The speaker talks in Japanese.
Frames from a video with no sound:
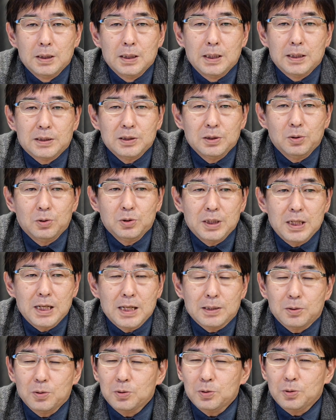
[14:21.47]
企業事例
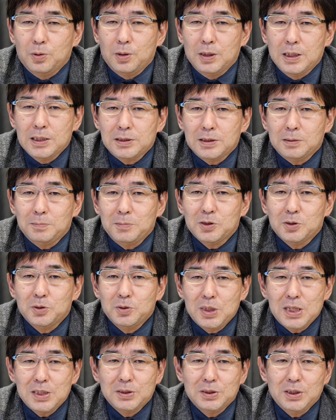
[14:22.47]
等々お話していきます
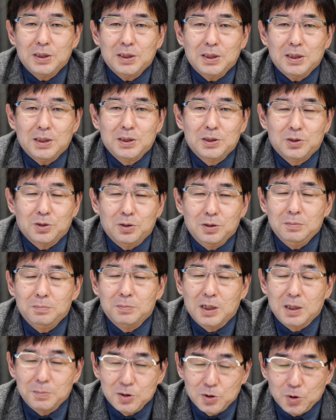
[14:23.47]
のでぜひ一緒に
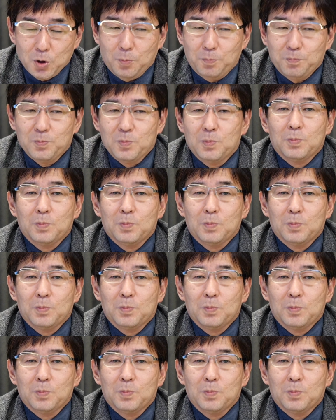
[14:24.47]
学びましょ